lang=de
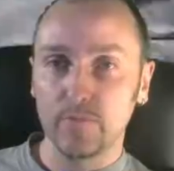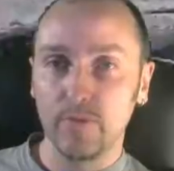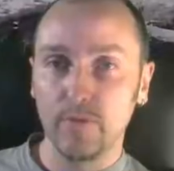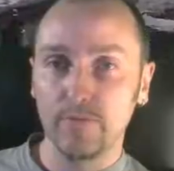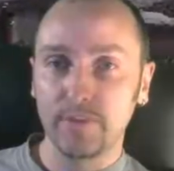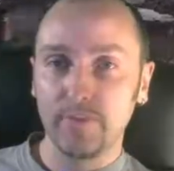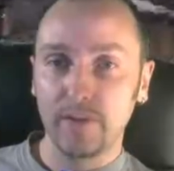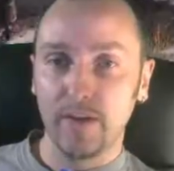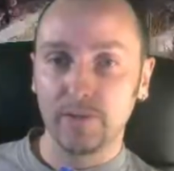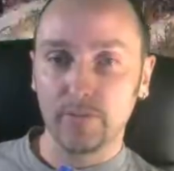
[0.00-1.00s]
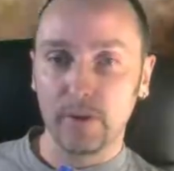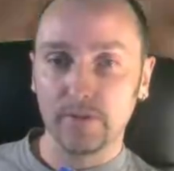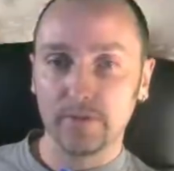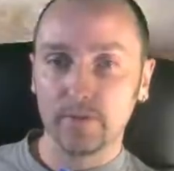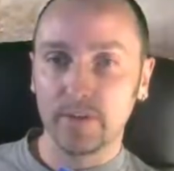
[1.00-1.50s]
5, die wieder auf die
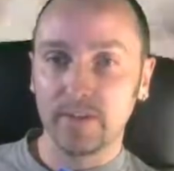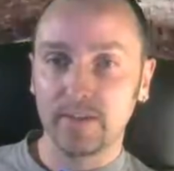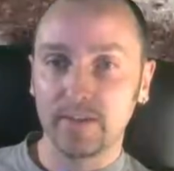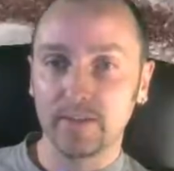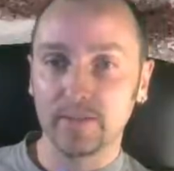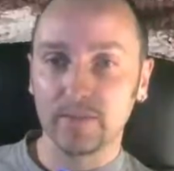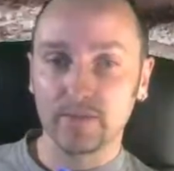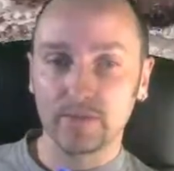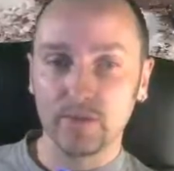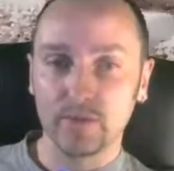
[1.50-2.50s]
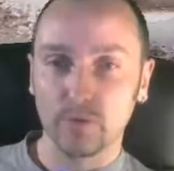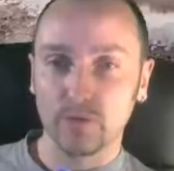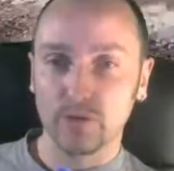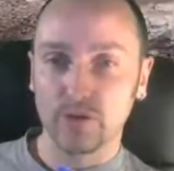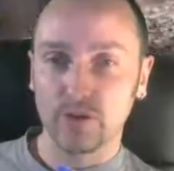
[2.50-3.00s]
Panzerung ging. Nicht
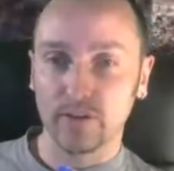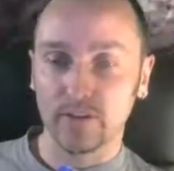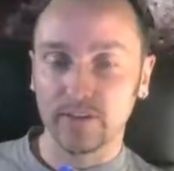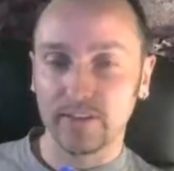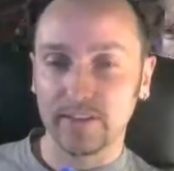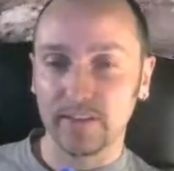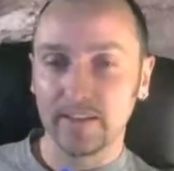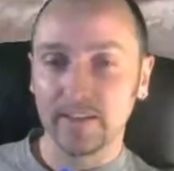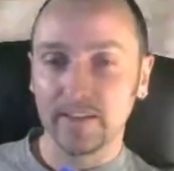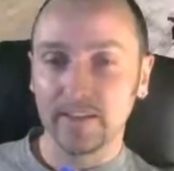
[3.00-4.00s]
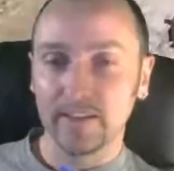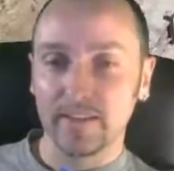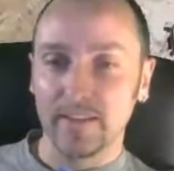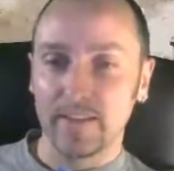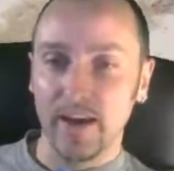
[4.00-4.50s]
durchgeschlagen.
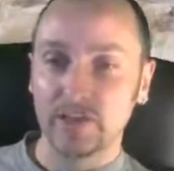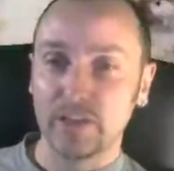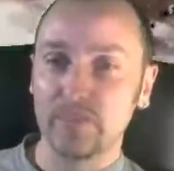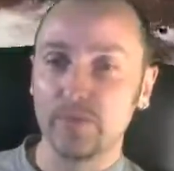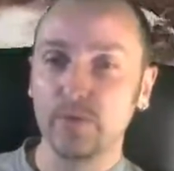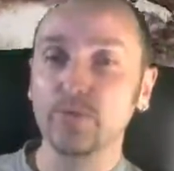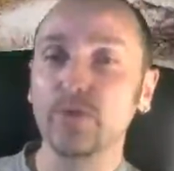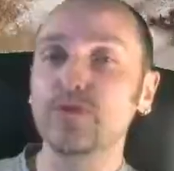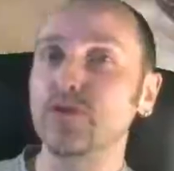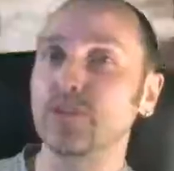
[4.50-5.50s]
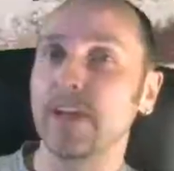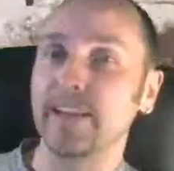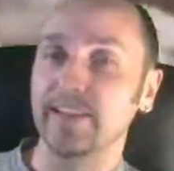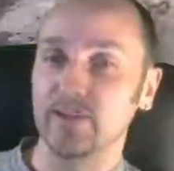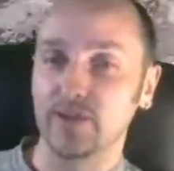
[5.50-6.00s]
Ja, stand ein bisschen ungünstig
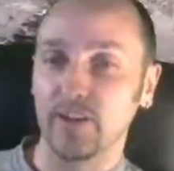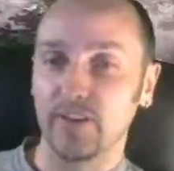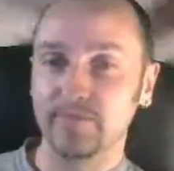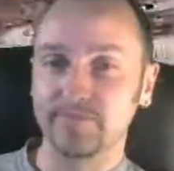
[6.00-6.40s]
seitlich da.